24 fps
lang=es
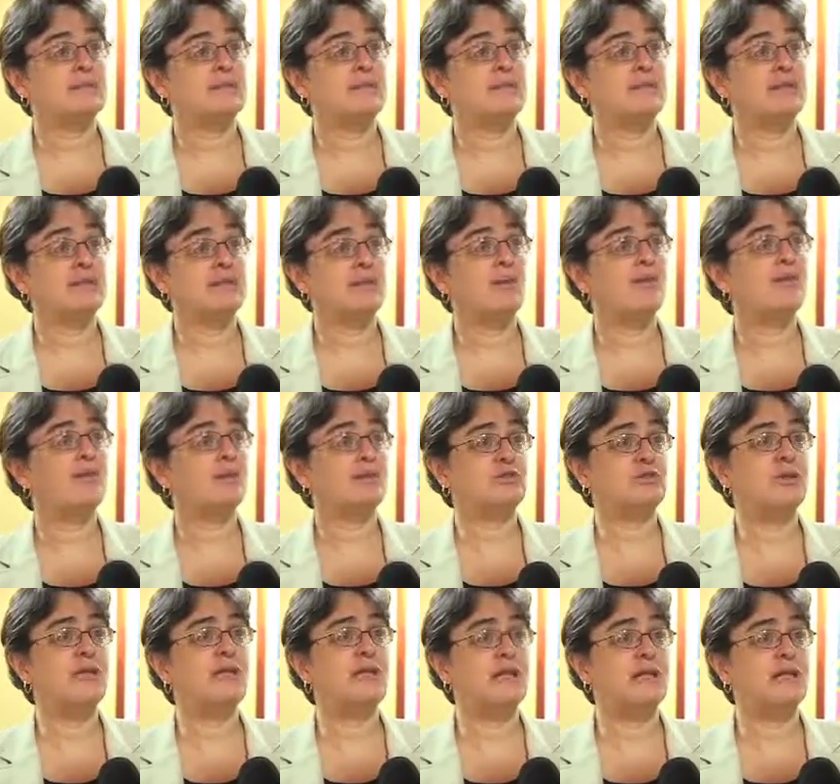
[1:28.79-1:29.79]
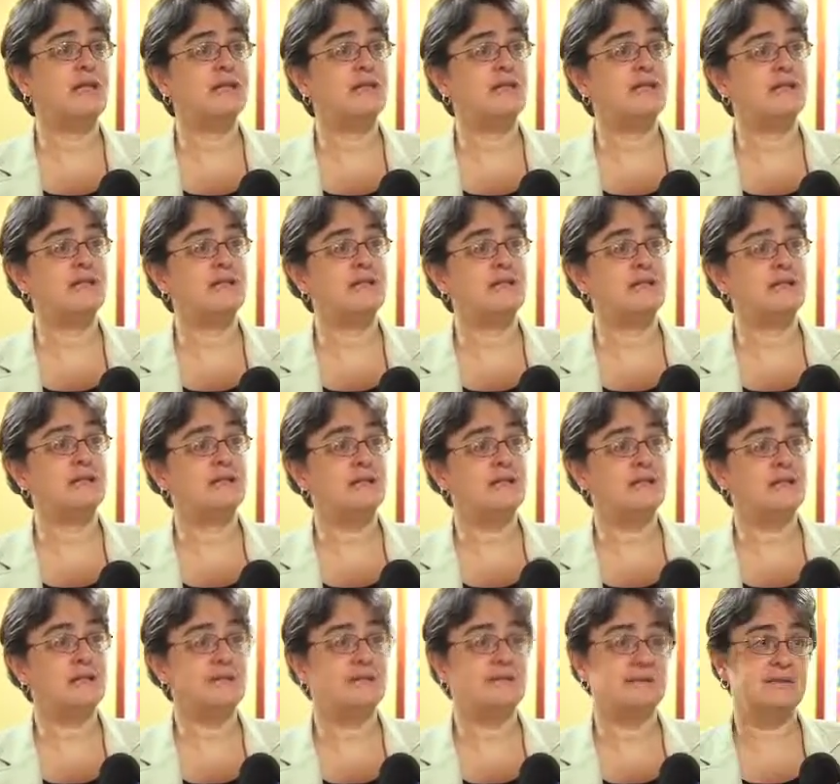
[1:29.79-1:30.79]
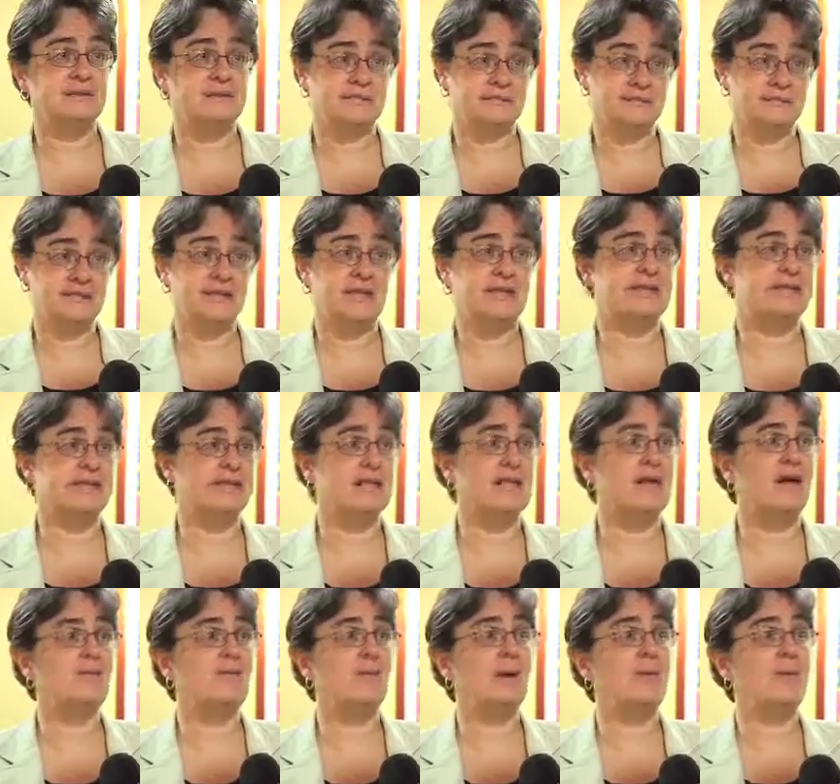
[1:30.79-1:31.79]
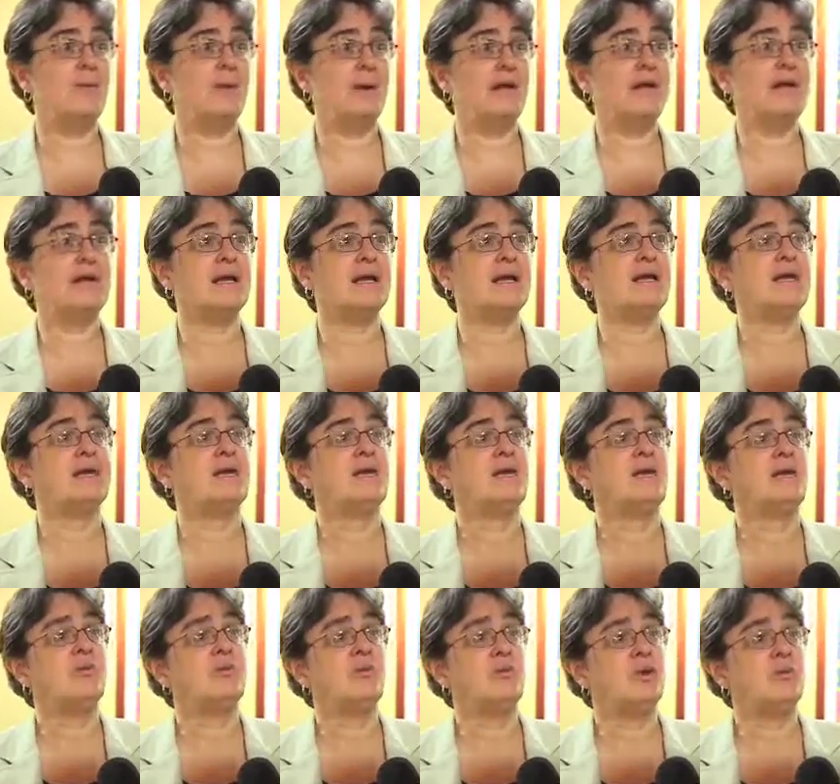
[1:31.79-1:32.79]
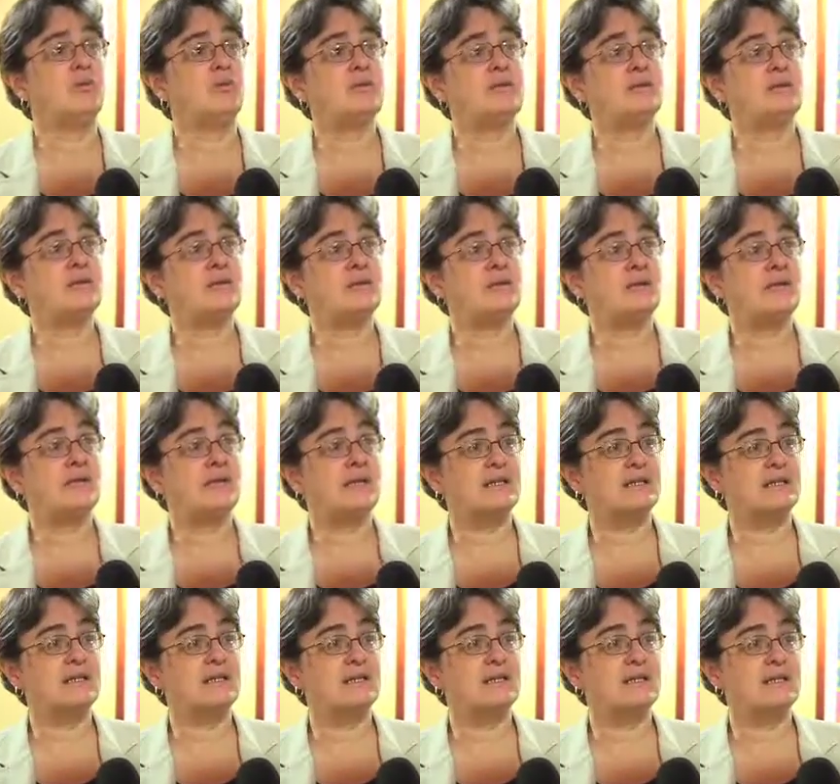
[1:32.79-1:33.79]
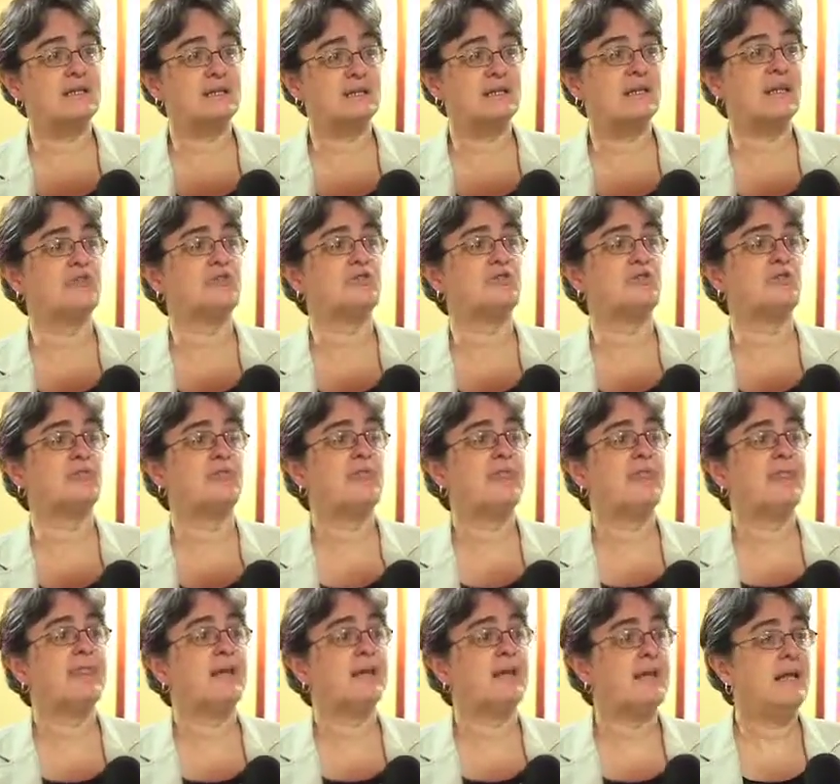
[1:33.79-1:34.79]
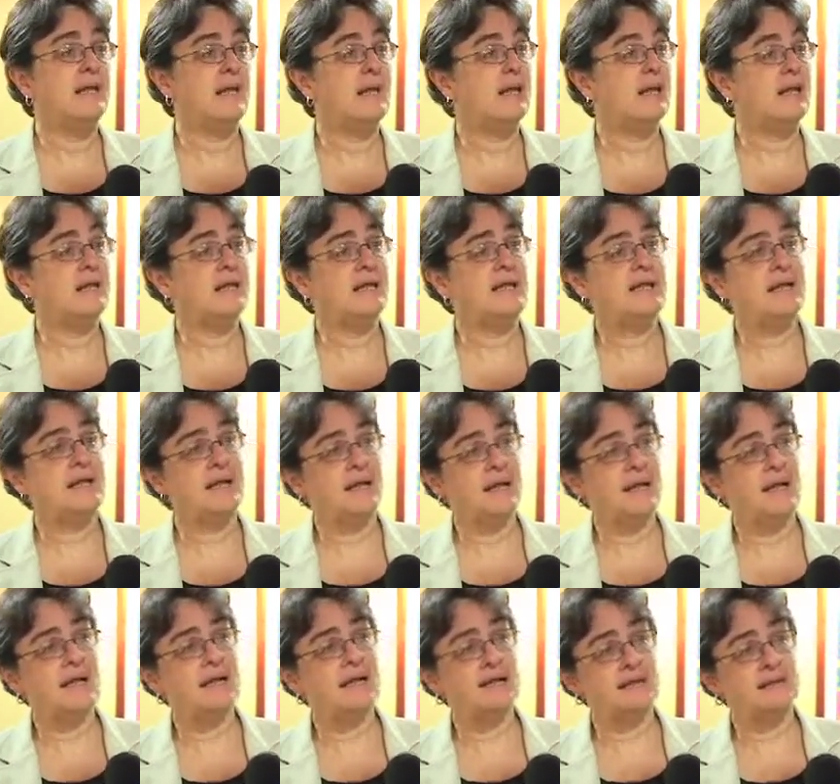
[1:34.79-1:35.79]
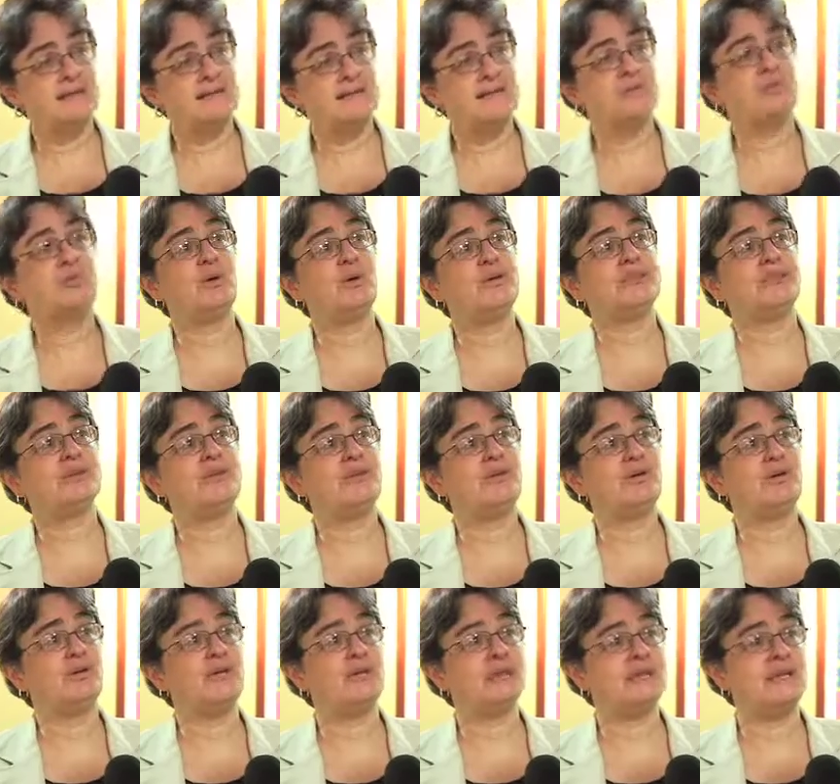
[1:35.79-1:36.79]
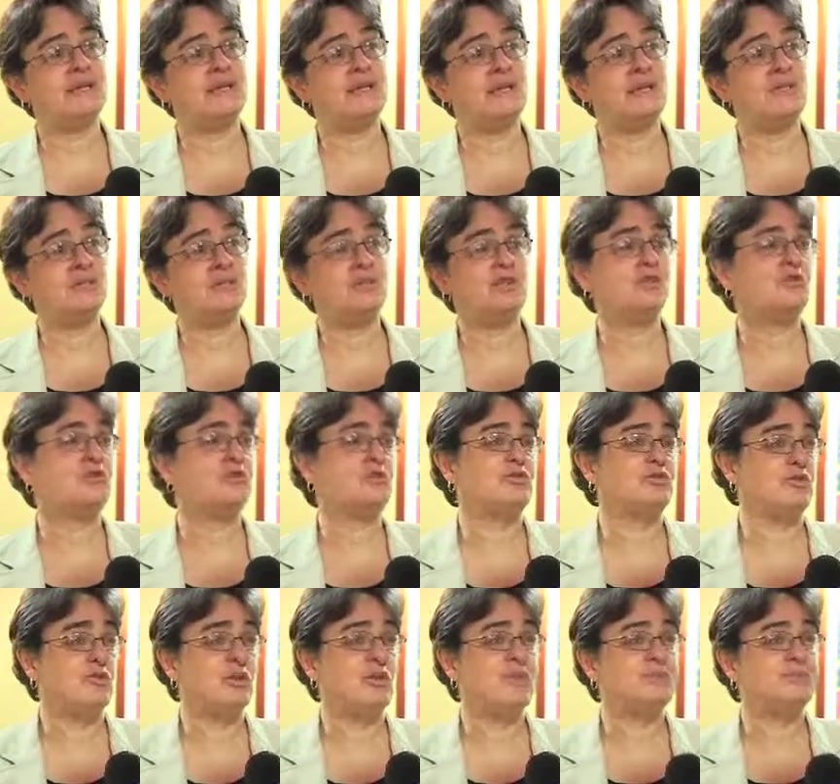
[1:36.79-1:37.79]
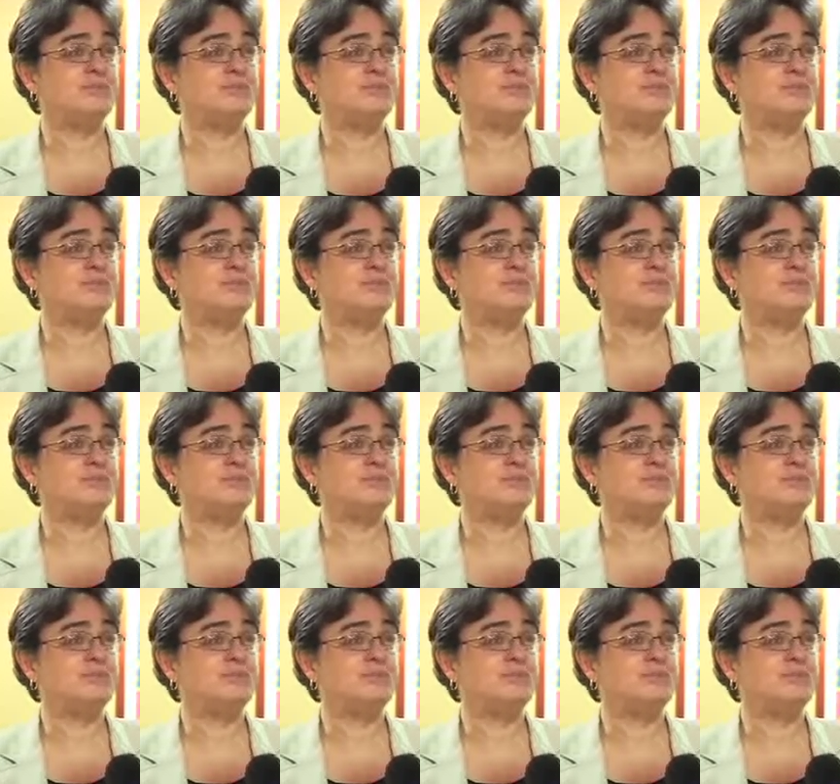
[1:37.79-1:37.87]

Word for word: ¿Quién da un paso adelante y, se echa al agua para que podamos desarticular ese, cañón? Y la, la respuesta de Nicolás Aguilar Murillo es yo voy.